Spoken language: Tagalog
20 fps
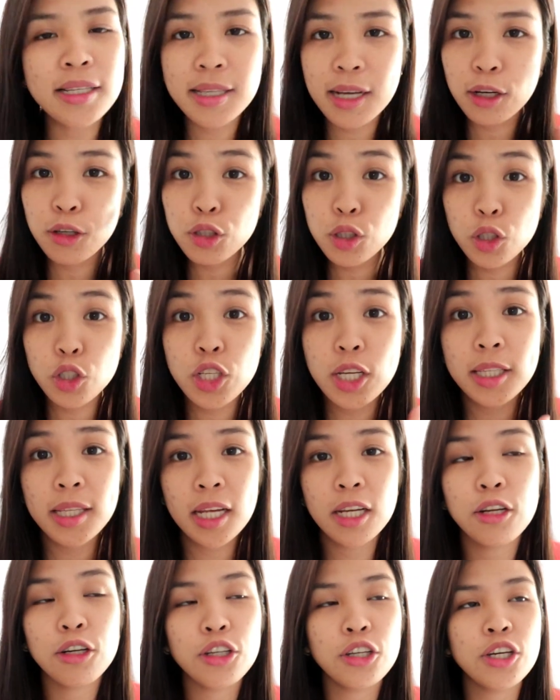sagot ko sa
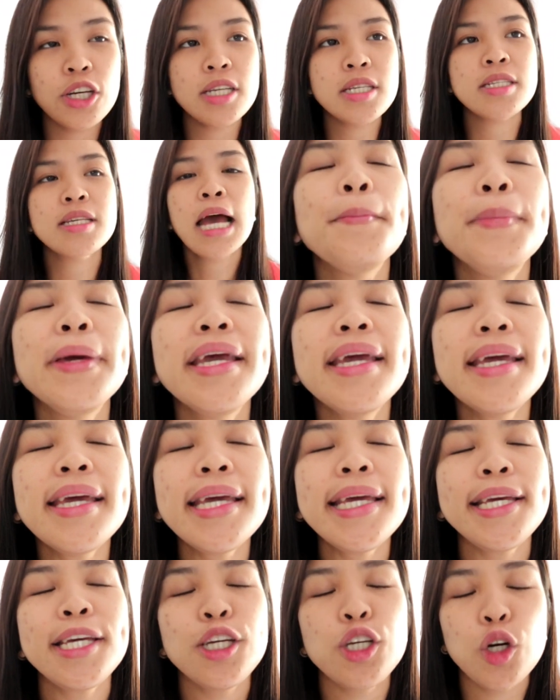tanong niya is,
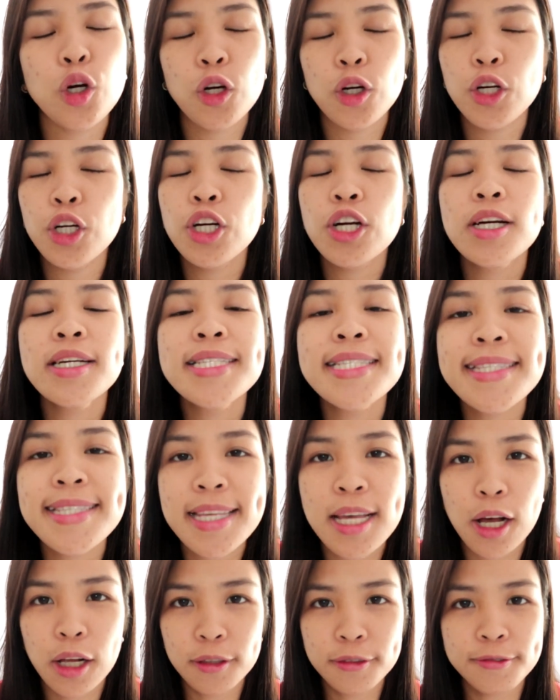be
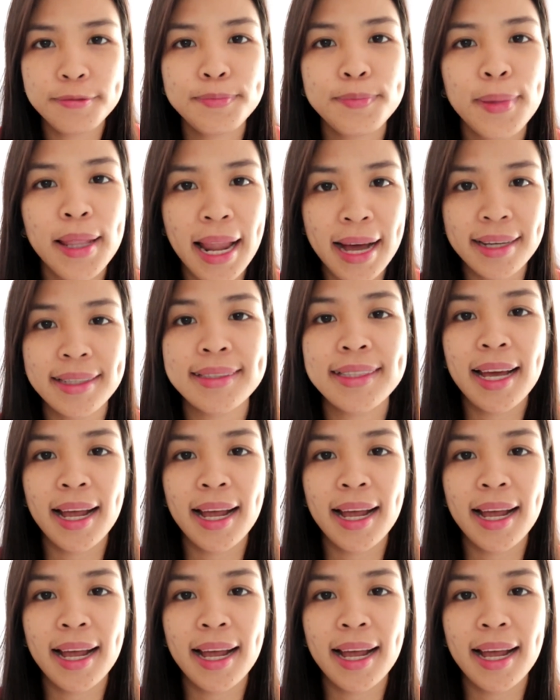yourself lang